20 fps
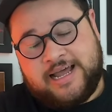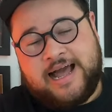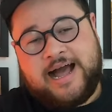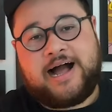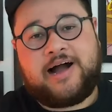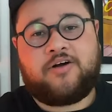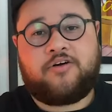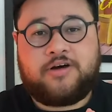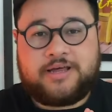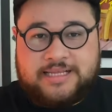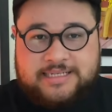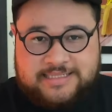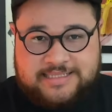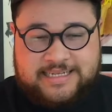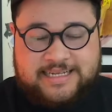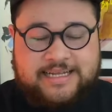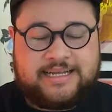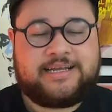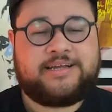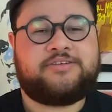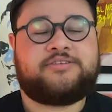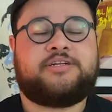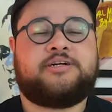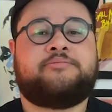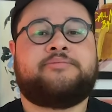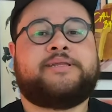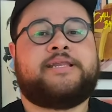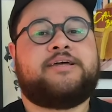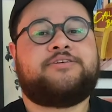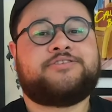Agora sim, eu
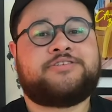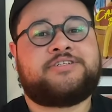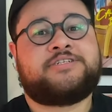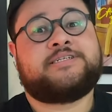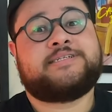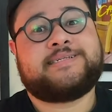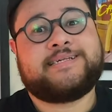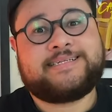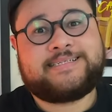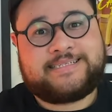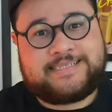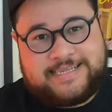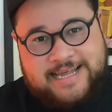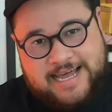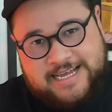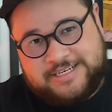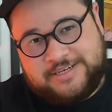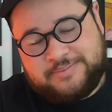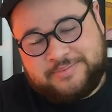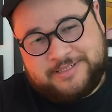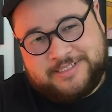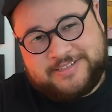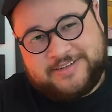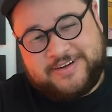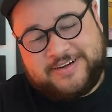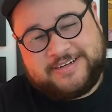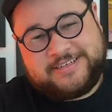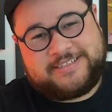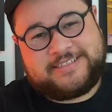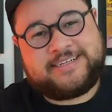terminei os 17
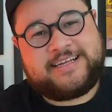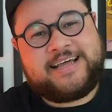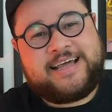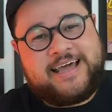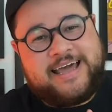episódios.